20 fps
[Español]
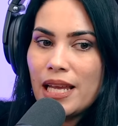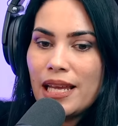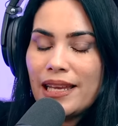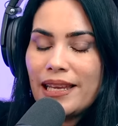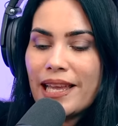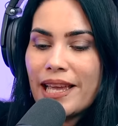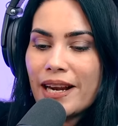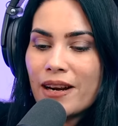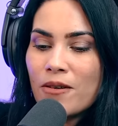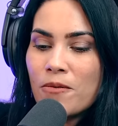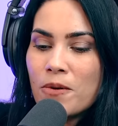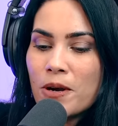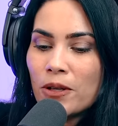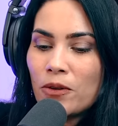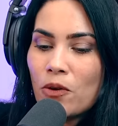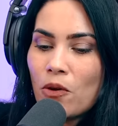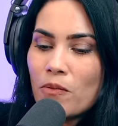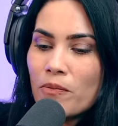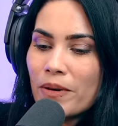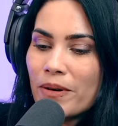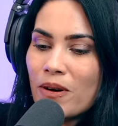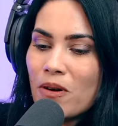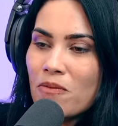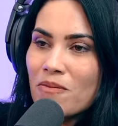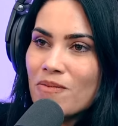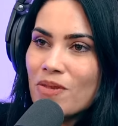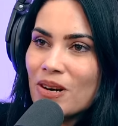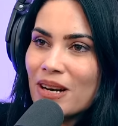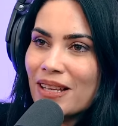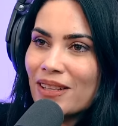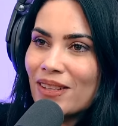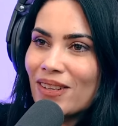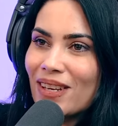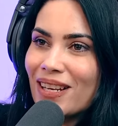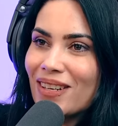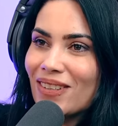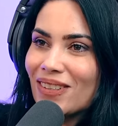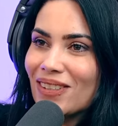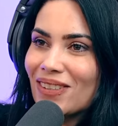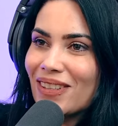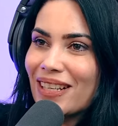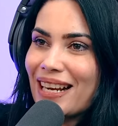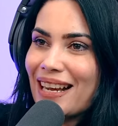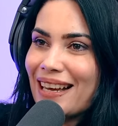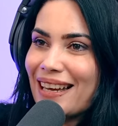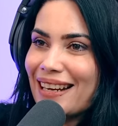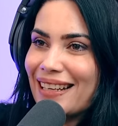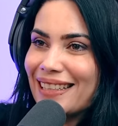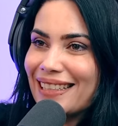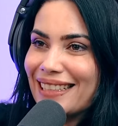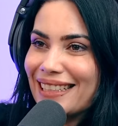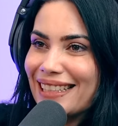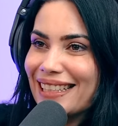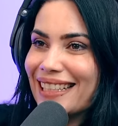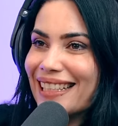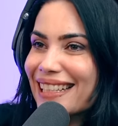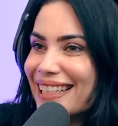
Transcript: Y era como que tú comprabas un boleto y el otro era gratis.